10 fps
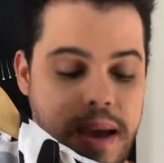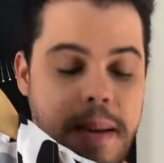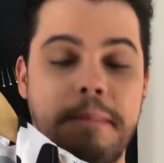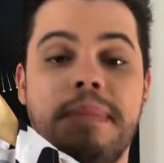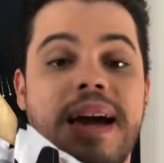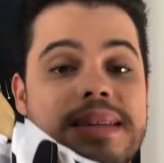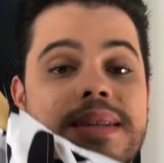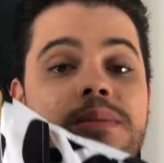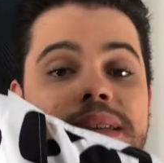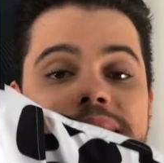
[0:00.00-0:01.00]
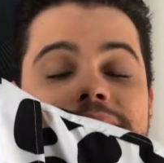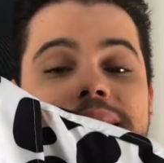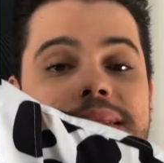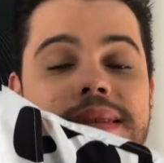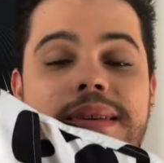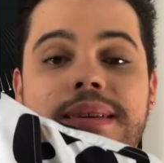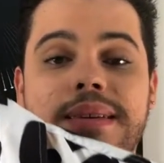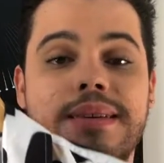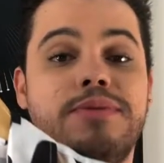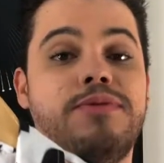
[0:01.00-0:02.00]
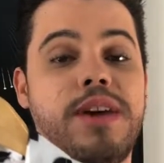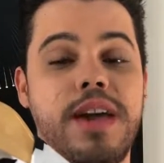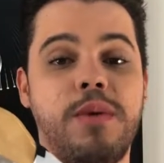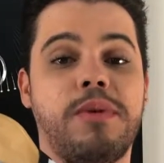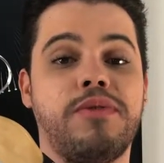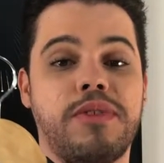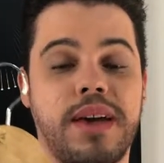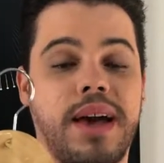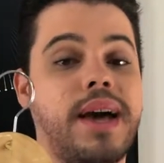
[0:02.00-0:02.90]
mas é uma tendência que veio para ficar e